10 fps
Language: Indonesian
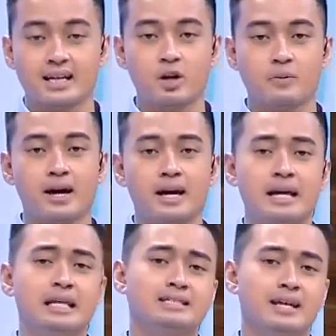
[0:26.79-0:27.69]
Tidak lupa
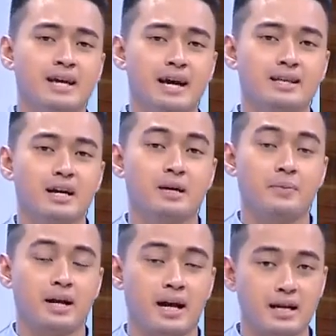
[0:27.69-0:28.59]
saya ingatkan
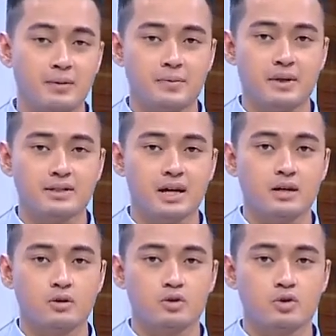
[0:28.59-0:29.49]
kepada Anda
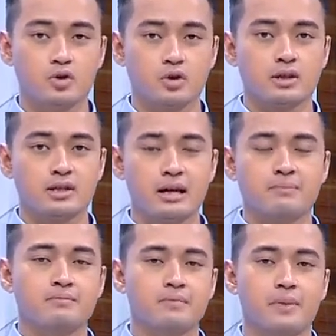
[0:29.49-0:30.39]
pemirsa untuk
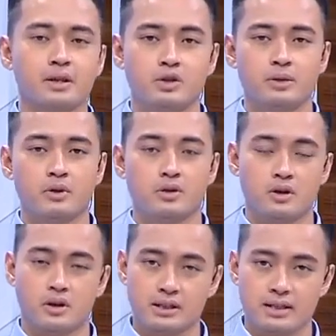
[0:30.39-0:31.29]
tetap mematuhi
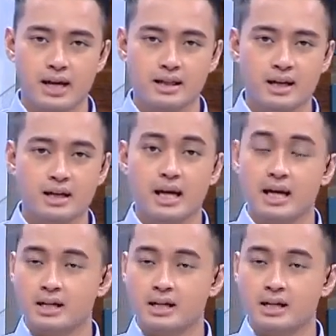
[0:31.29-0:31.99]
protokol kesehatan